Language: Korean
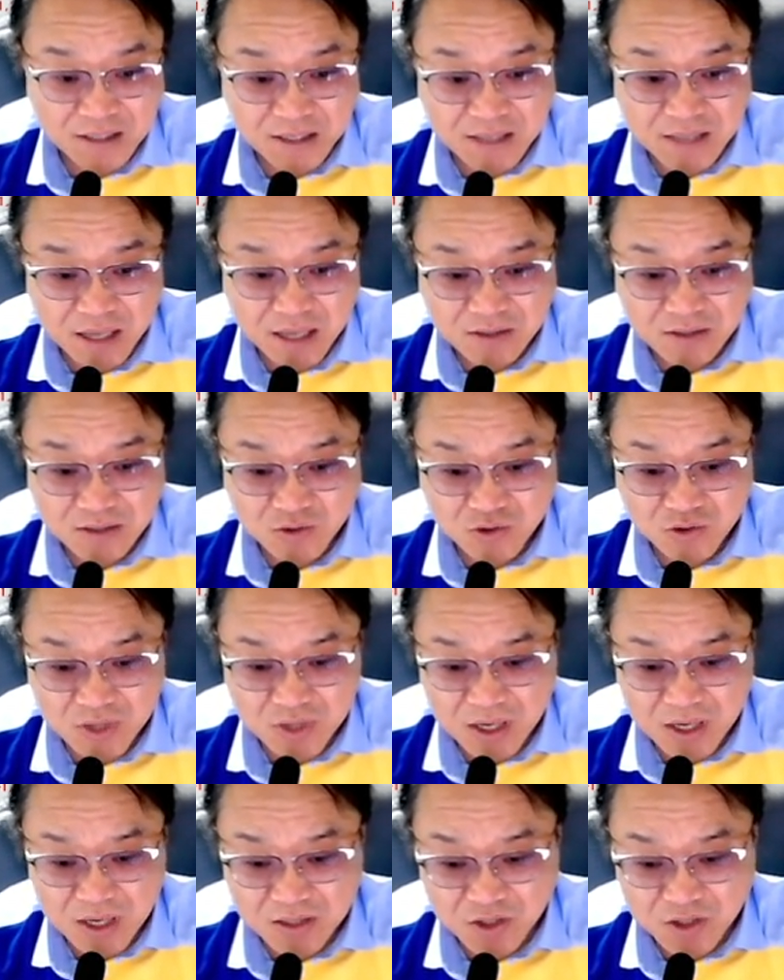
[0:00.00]
아직까지
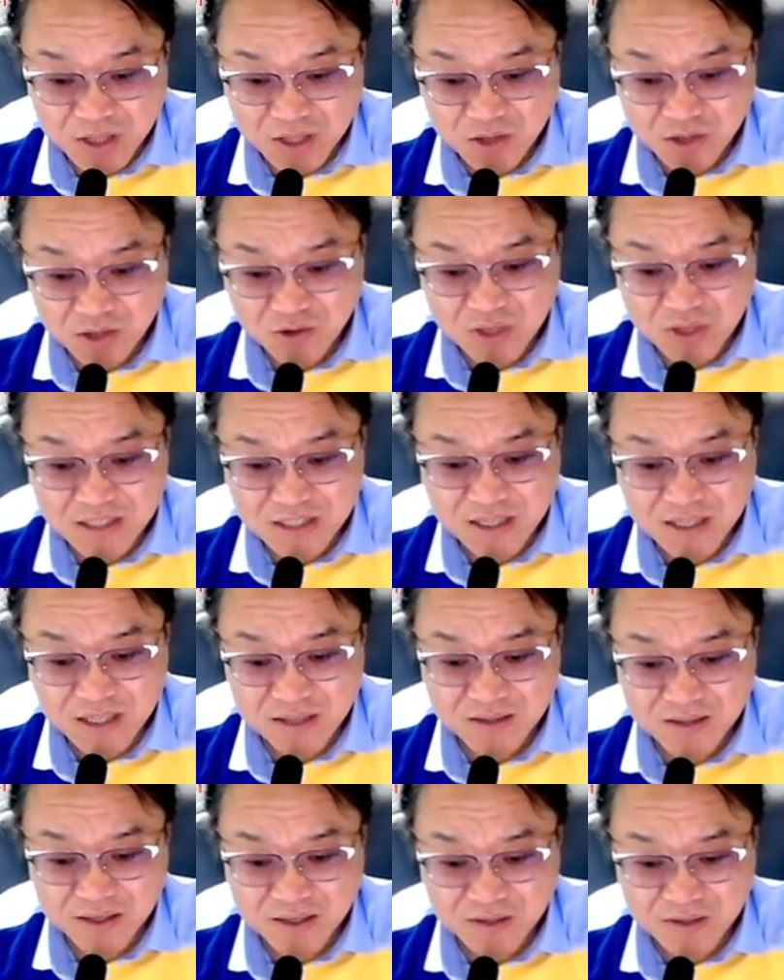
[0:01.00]
상승 추세 전환도
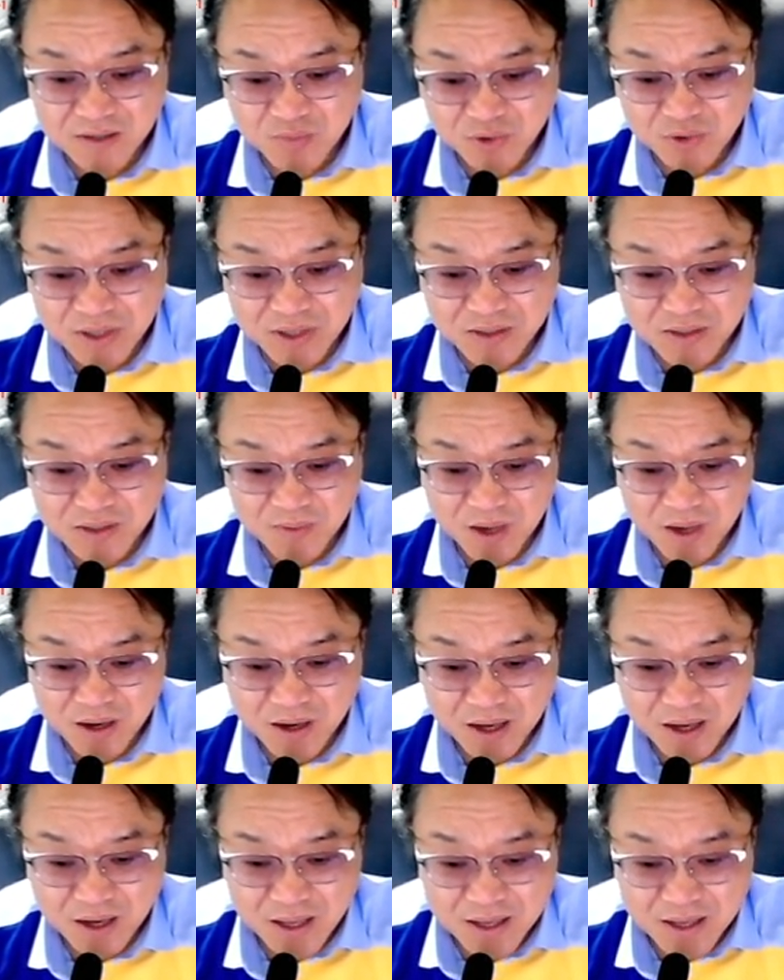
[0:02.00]
되지 않았는데 이런
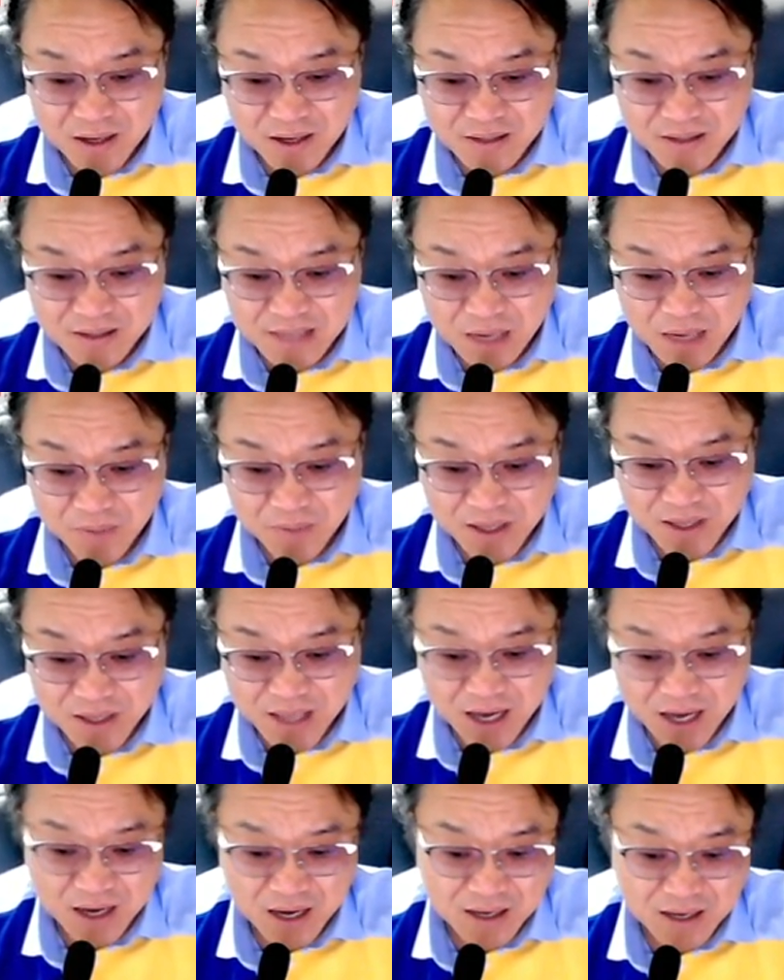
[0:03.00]
부에서 막
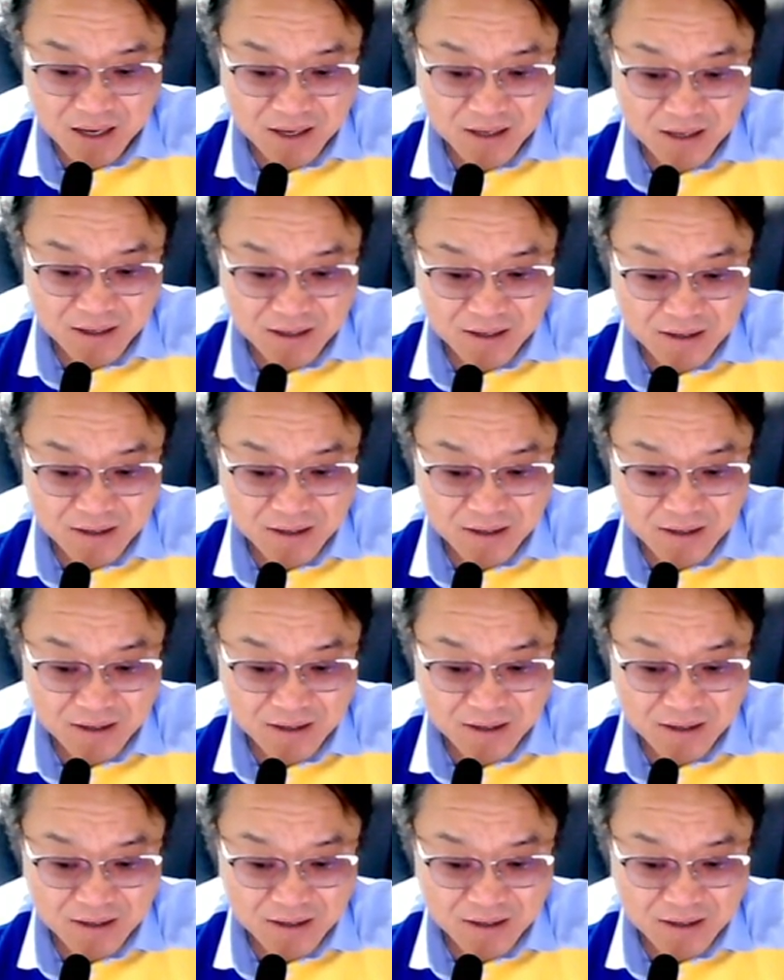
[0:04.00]
쌍바닥